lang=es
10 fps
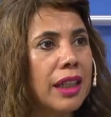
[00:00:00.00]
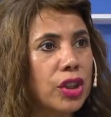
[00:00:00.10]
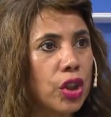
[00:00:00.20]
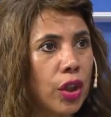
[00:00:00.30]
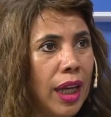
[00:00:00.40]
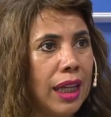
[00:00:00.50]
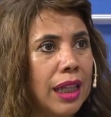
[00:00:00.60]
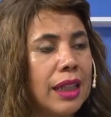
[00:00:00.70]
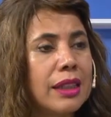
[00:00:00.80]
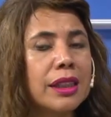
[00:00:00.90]

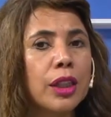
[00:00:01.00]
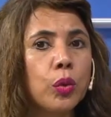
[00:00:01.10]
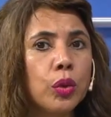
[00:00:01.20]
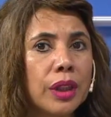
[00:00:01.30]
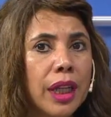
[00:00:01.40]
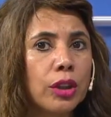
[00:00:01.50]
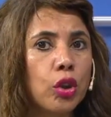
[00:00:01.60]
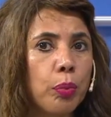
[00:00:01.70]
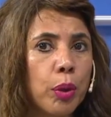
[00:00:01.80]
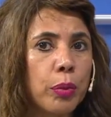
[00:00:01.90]
nacional, según
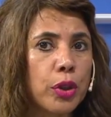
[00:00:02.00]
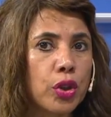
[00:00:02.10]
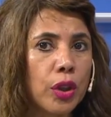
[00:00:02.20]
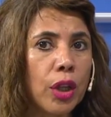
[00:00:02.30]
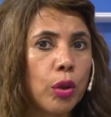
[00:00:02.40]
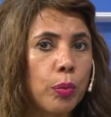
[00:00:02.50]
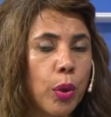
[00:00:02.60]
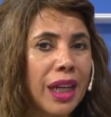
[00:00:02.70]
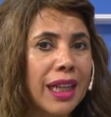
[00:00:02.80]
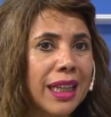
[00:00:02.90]
datos proporcionados
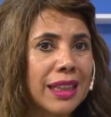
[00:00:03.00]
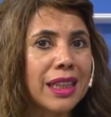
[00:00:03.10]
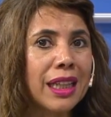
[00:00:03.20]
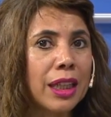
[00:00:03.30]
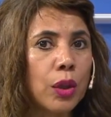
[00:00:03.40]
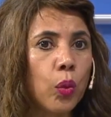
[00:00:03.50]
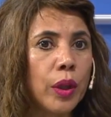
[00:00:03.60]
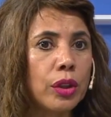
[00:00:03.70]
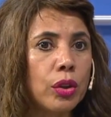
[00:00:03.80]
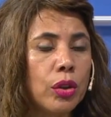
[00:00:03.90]
por la Casa del
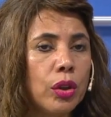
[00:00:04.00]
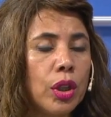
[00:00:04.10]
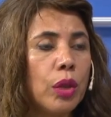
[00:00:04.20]
Encuentro,